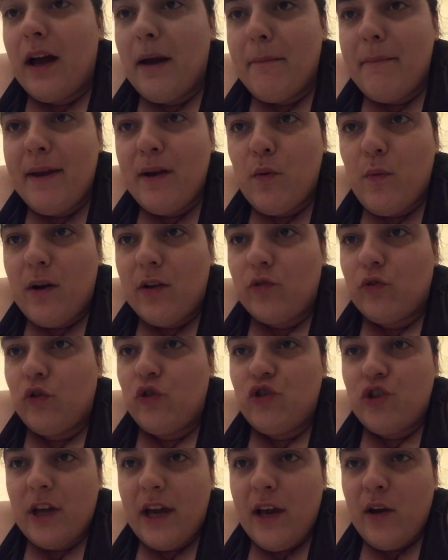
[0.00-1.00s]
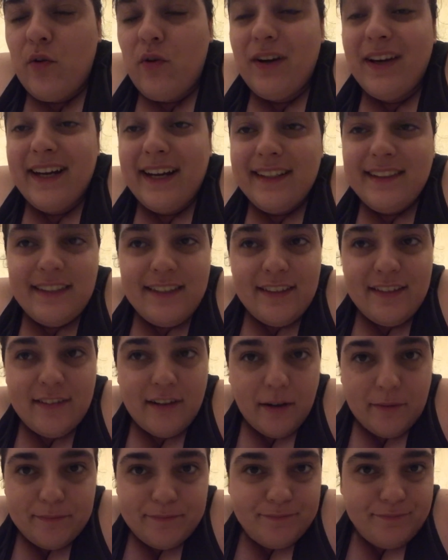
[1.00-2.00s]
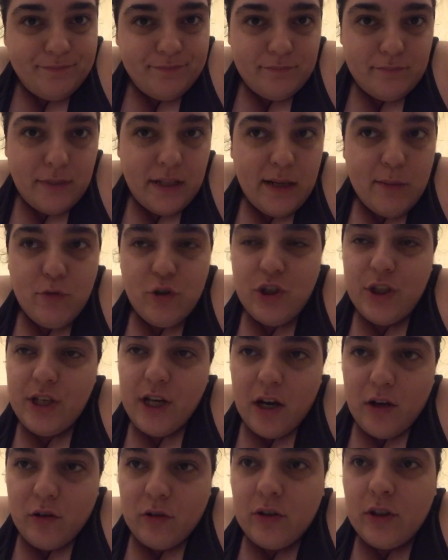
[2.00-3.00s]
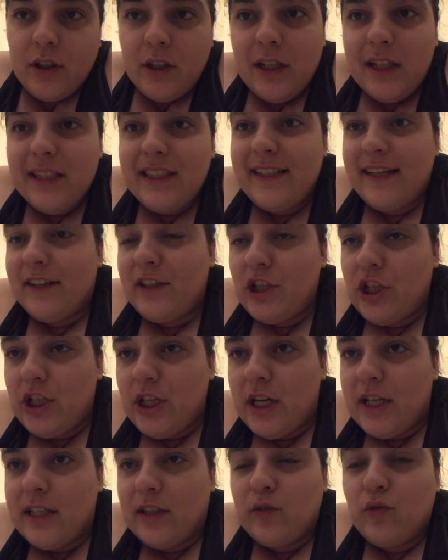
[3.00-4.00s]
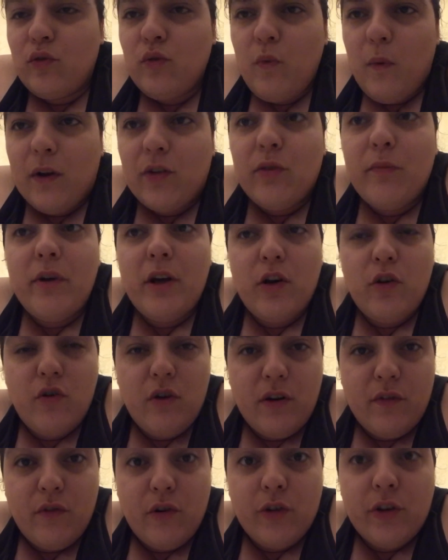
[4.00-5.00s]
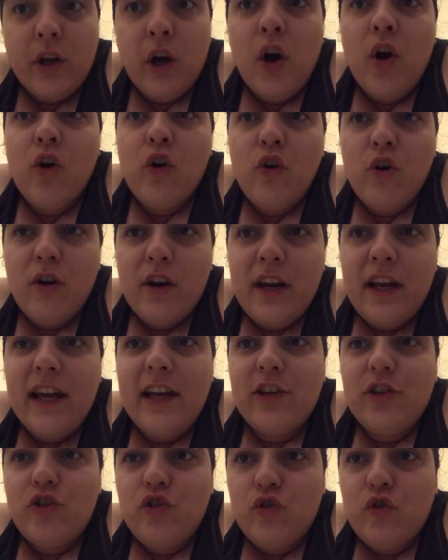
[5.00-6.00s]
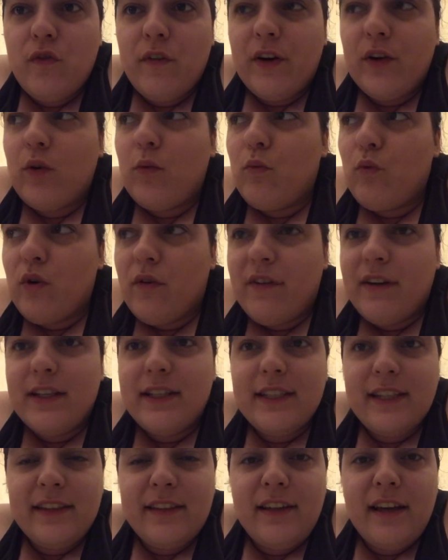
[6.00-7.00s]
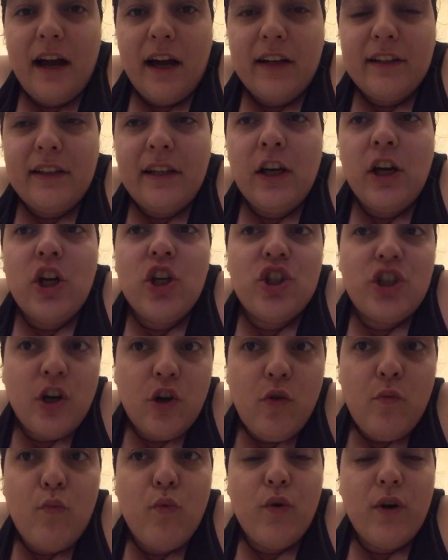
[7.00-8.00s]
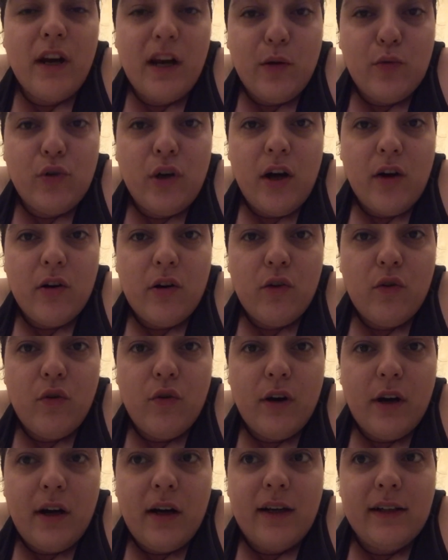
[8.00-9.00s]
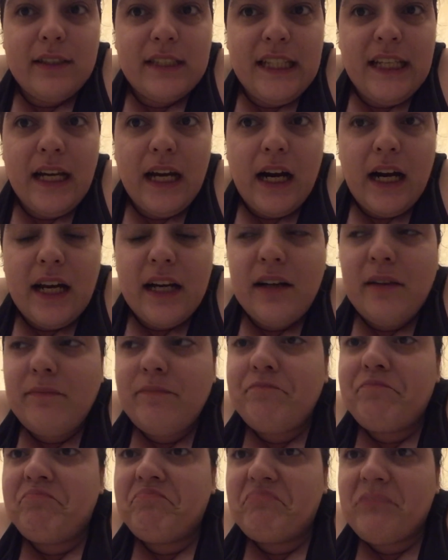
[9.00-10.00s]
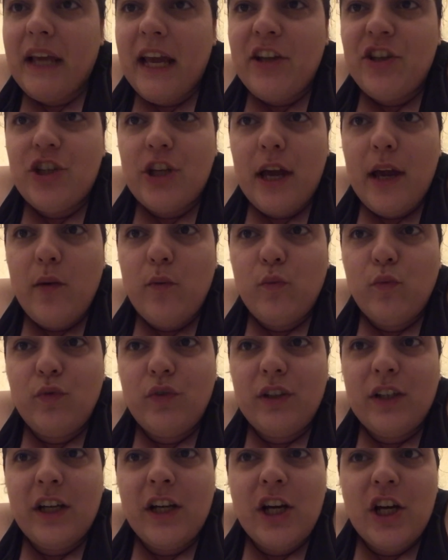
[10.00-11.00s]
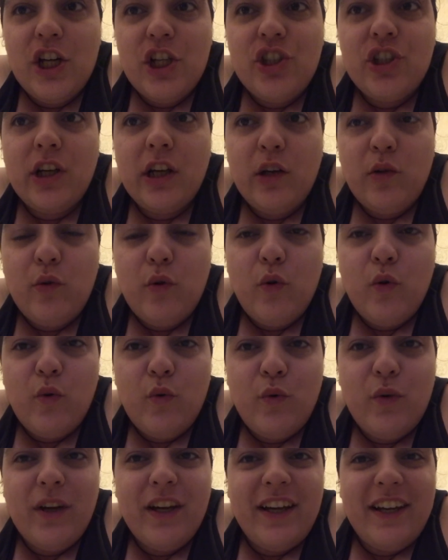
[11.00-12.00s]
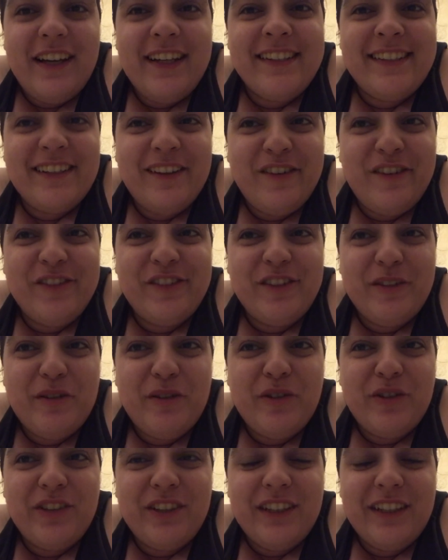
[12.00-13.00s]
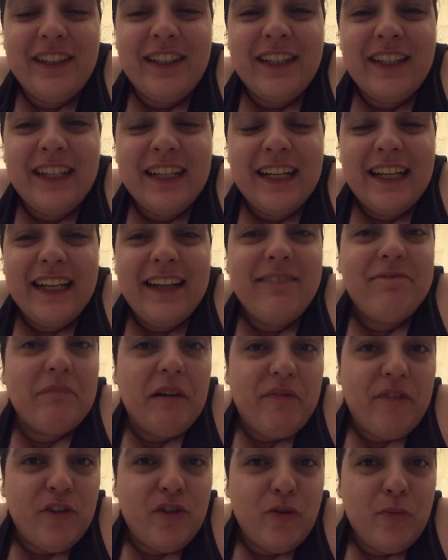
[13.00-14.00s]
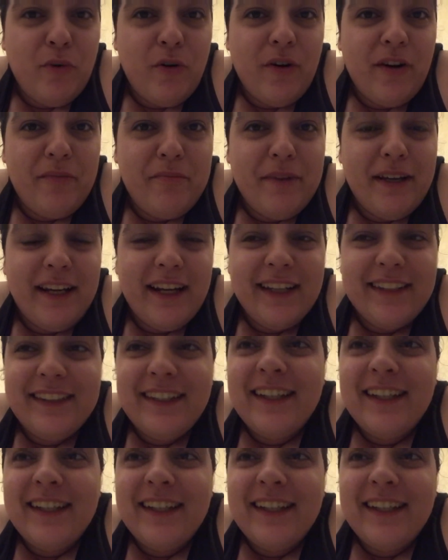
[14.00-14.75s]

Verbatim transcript: per quanto Geco è grande d'età parliamoci chiaro, sei in discesa tutto quanto, però è ancora forte. Correa è giovane, comunque 27 anni, c'è comunque Lautaro ancora in gara e c'è un Cialanoglu che se continua così ha fatto poco al Milan,